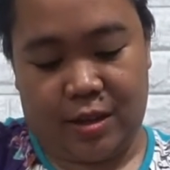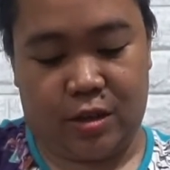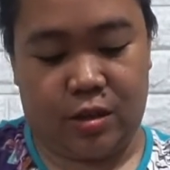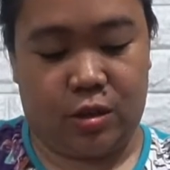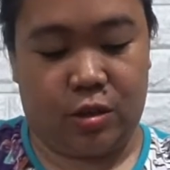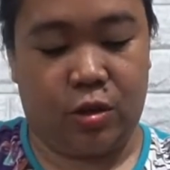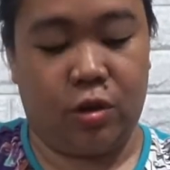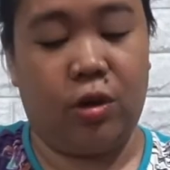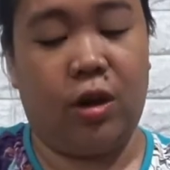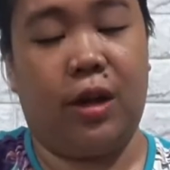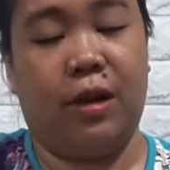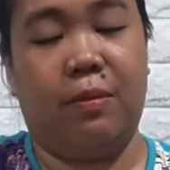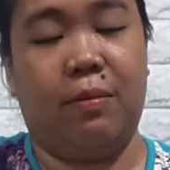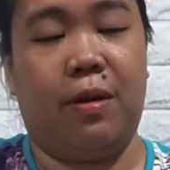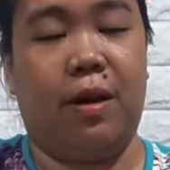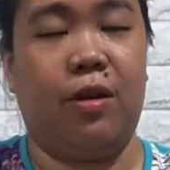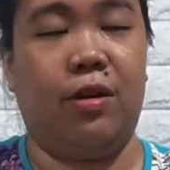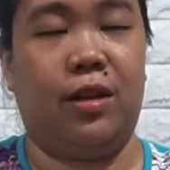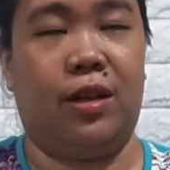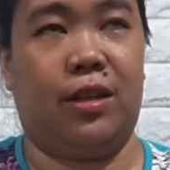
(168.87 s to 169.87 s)
Siguro
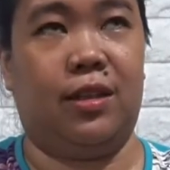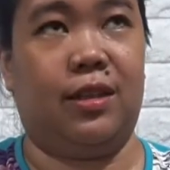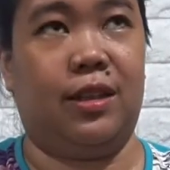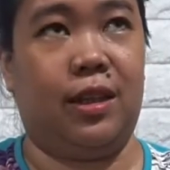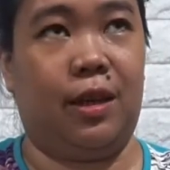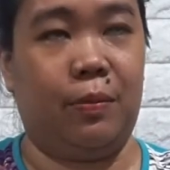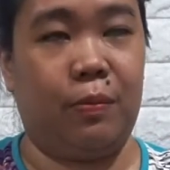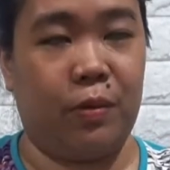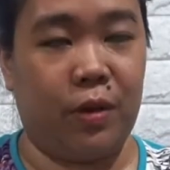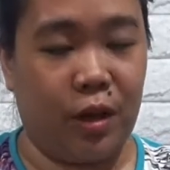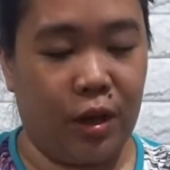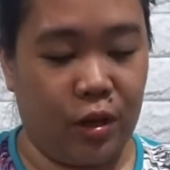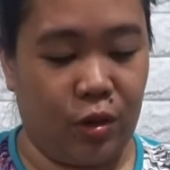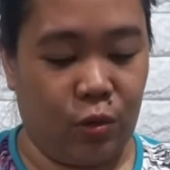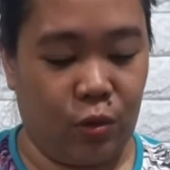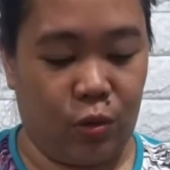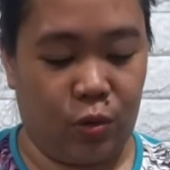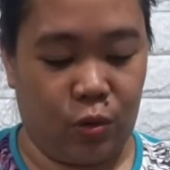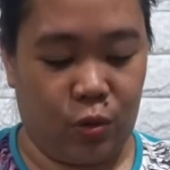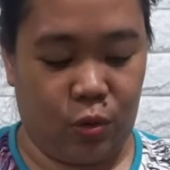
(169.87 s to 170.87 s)
halimbawa, nag-trip
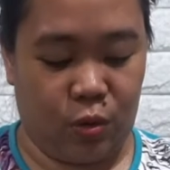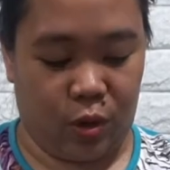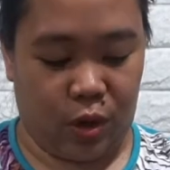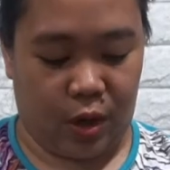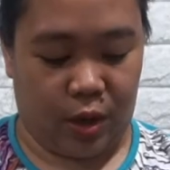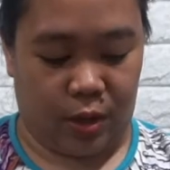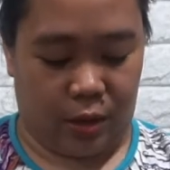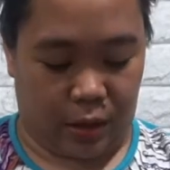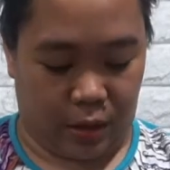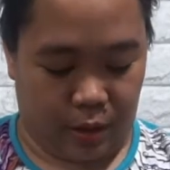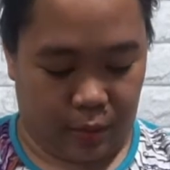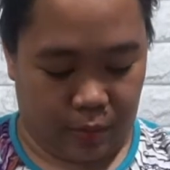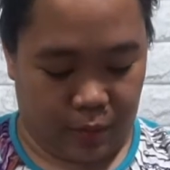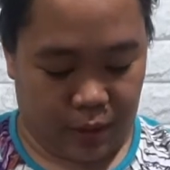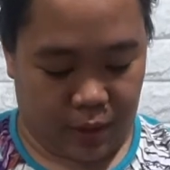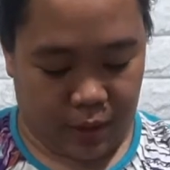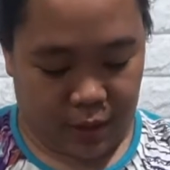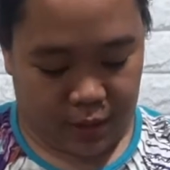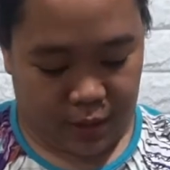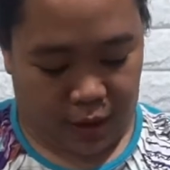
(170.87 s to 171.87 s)
kayo.
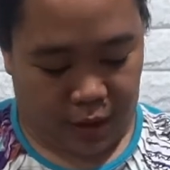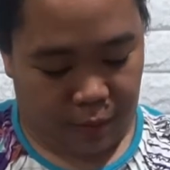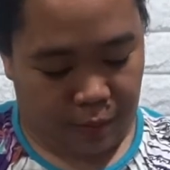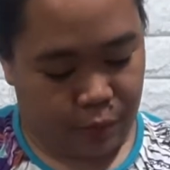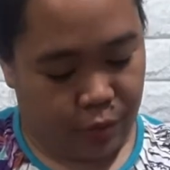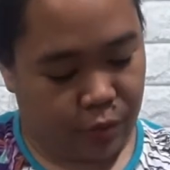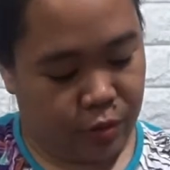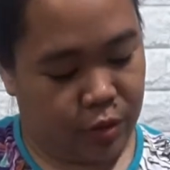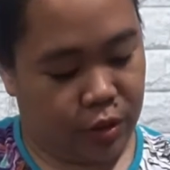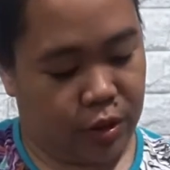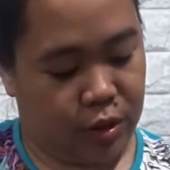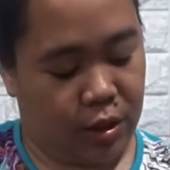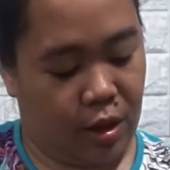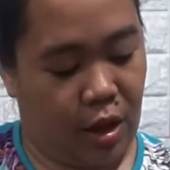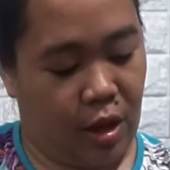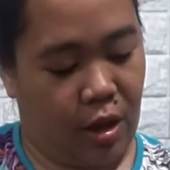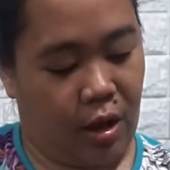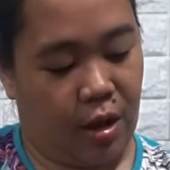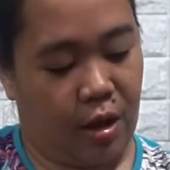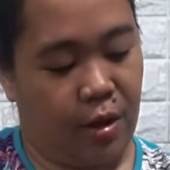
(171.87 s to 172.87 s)
Pagkatapos,
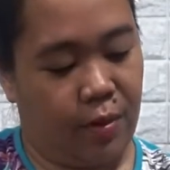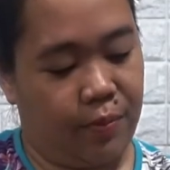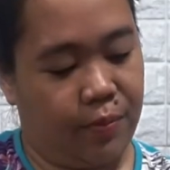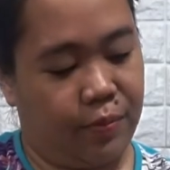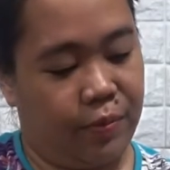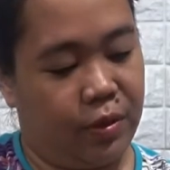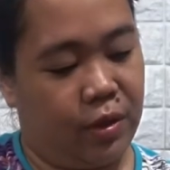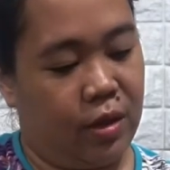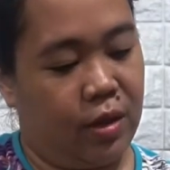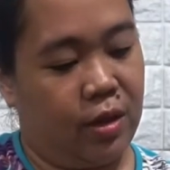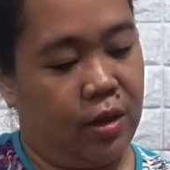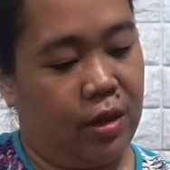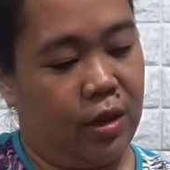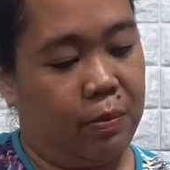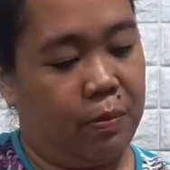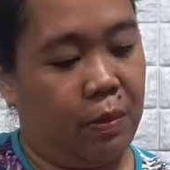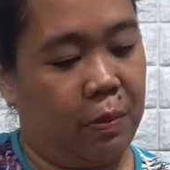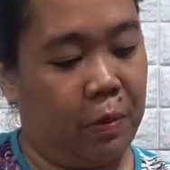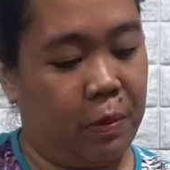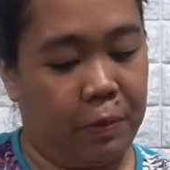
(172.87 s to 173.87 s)
ah, uh,
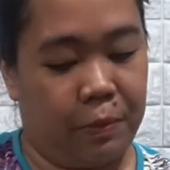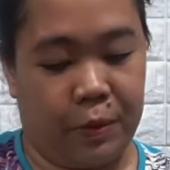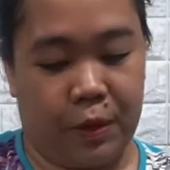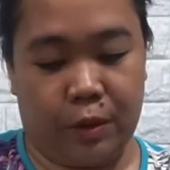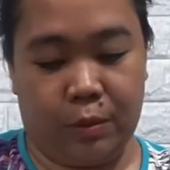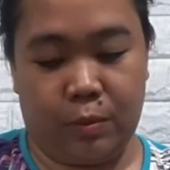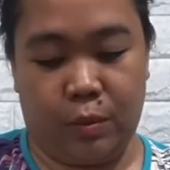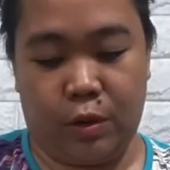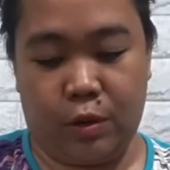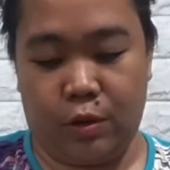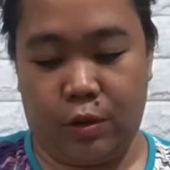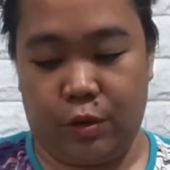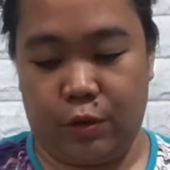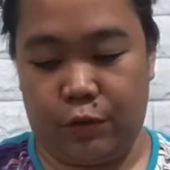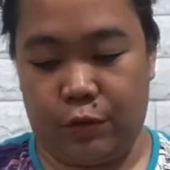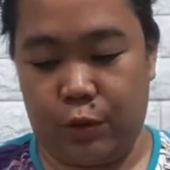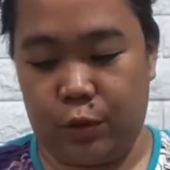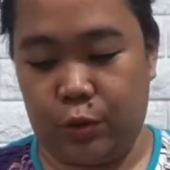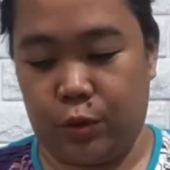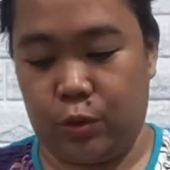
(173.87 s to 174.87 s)
papaprint mo yung
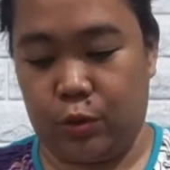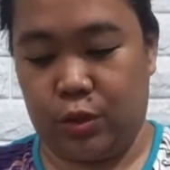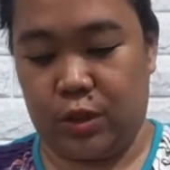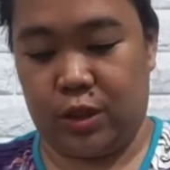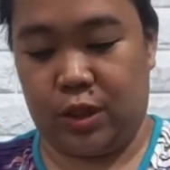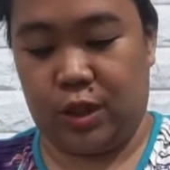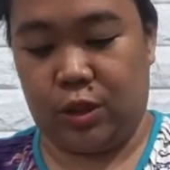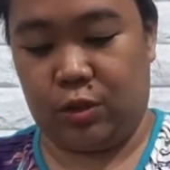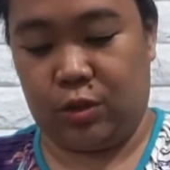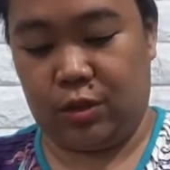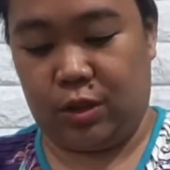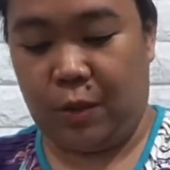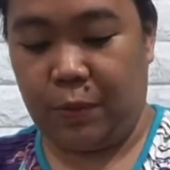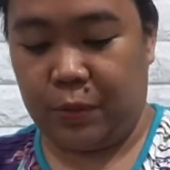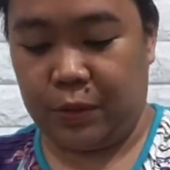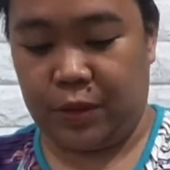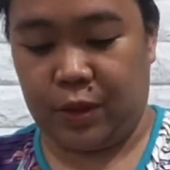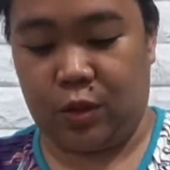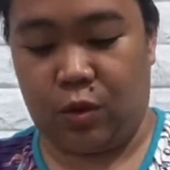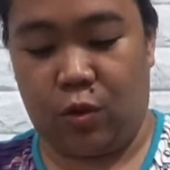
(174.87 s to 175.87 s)
photos dito.
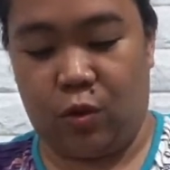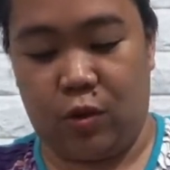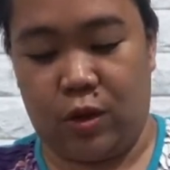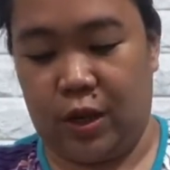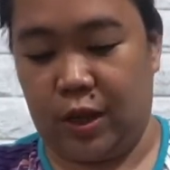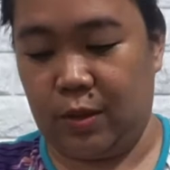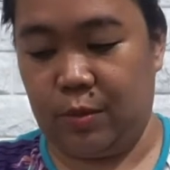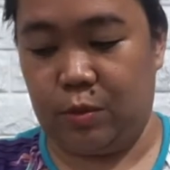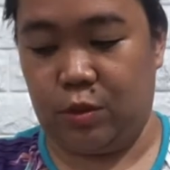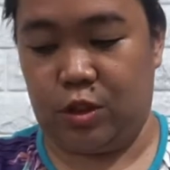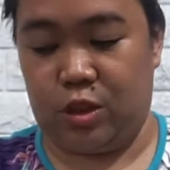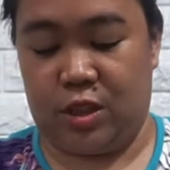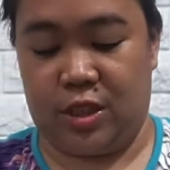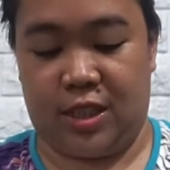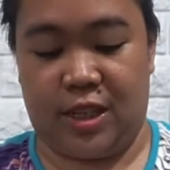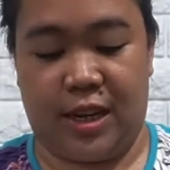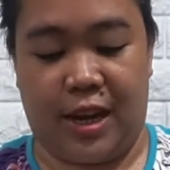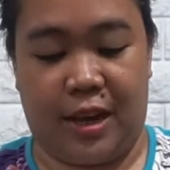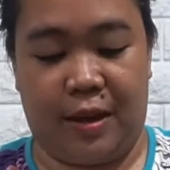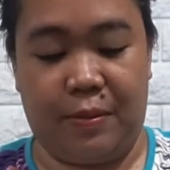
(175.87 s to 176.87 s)
Tapos, i-collect mo siya
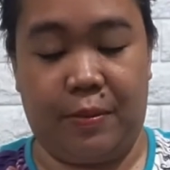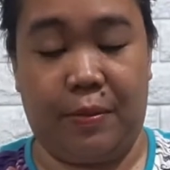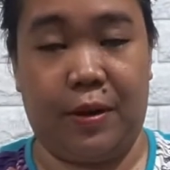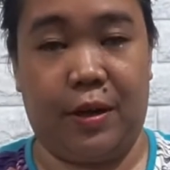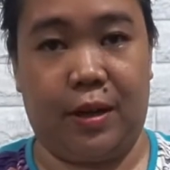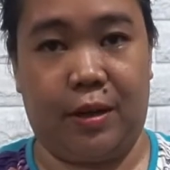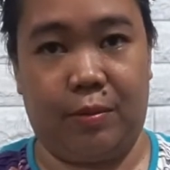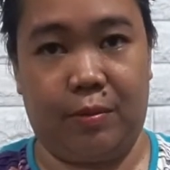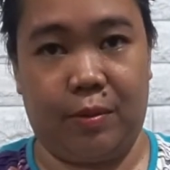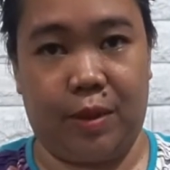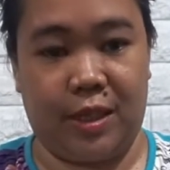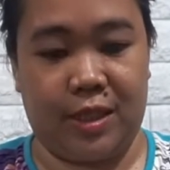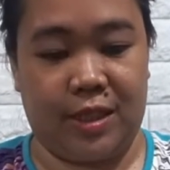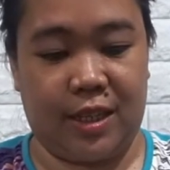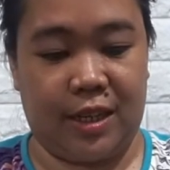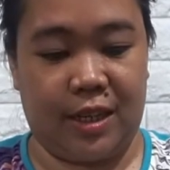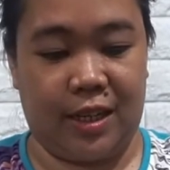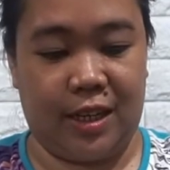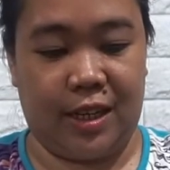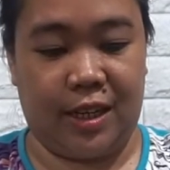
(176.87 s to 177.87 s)
sa library. May
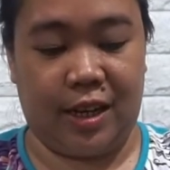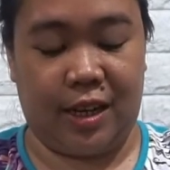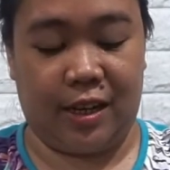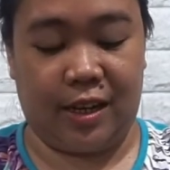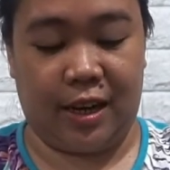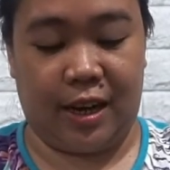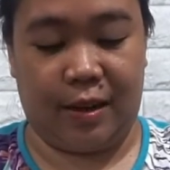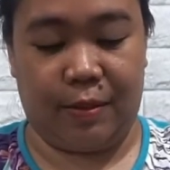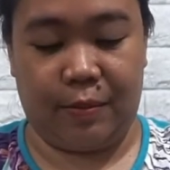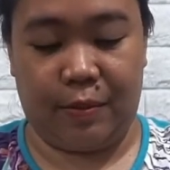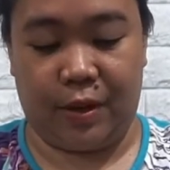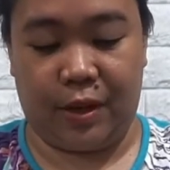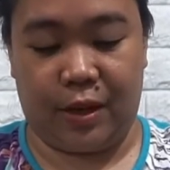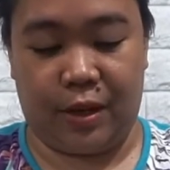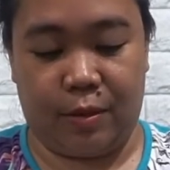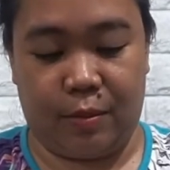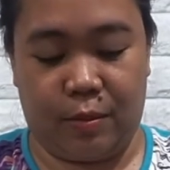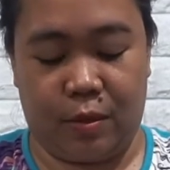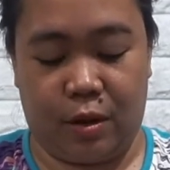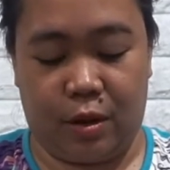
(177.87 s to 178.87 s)
sarili kang library
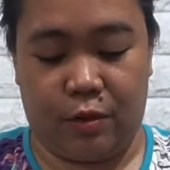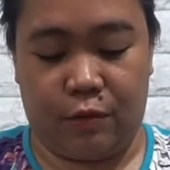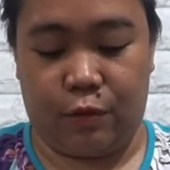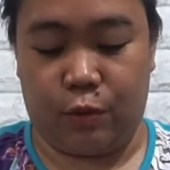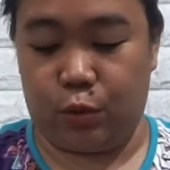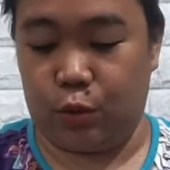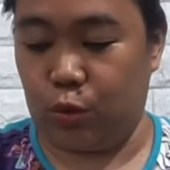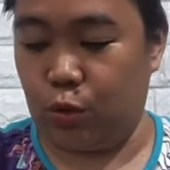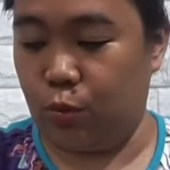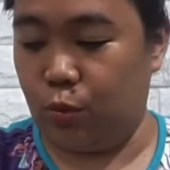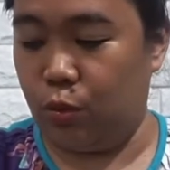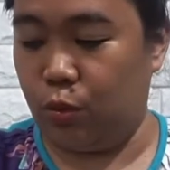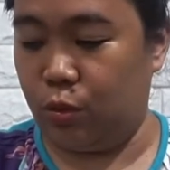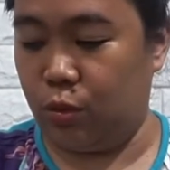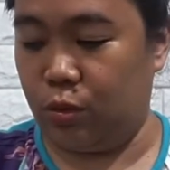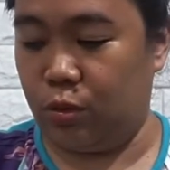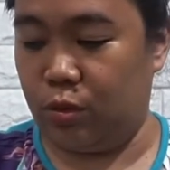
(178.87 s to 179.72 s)
ng mga photobook.